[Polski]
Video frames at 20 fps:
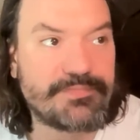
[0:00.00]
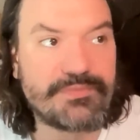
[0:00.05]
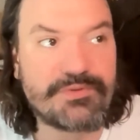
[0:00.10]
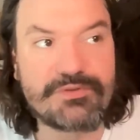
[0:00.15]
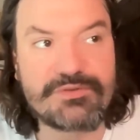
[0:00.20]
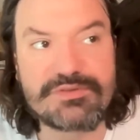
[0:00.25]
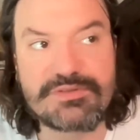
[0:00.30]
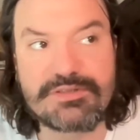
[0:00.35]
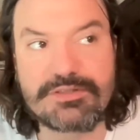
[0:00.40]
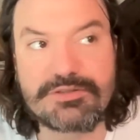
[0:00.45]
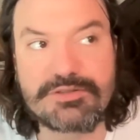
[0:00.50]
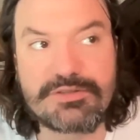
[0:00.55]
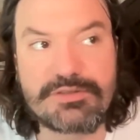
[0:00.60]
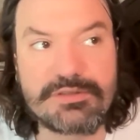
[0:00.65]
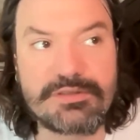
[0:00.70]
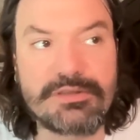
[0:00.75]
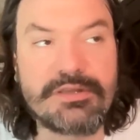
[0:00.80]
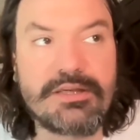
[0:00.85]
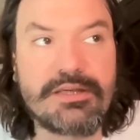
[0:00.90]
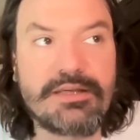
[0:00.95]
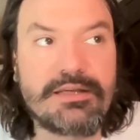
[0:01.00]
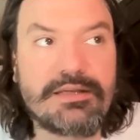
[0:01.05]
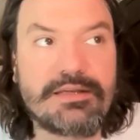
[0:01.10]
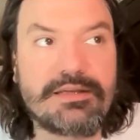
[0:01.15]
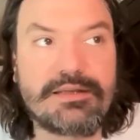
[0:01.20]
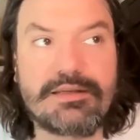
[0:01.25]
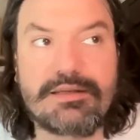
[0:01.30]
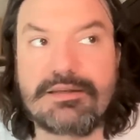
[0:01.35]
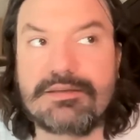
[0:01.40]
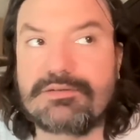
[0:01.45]
To znaczy
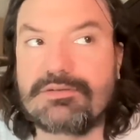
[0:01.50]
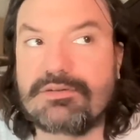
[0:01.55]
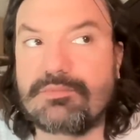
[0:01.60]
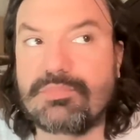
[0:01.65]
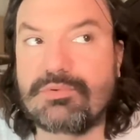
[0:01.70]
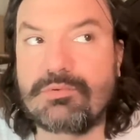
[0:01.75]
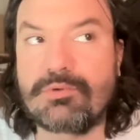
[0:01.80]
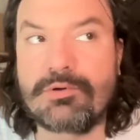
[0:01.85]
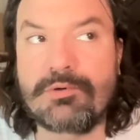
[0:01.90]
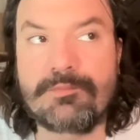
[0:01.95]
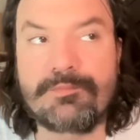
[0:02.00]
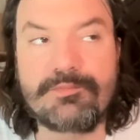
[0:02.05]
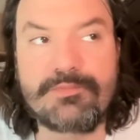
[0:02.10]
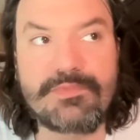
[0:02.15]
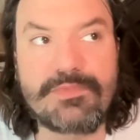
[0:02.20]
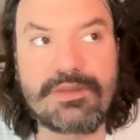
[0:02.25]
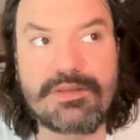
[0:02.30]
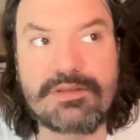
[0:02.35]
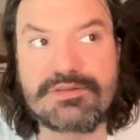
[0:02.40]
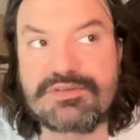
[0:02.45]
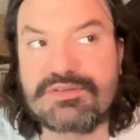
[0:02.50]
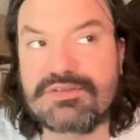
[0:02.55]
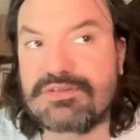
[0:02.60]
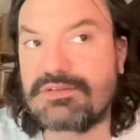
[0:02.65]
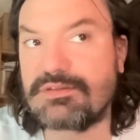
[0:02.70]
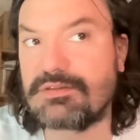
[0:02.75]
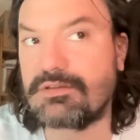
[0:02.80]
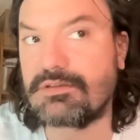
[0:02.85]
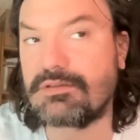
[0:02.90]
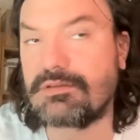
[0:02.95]
e, to było mm,
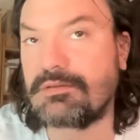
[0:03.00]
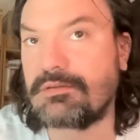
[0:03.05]
z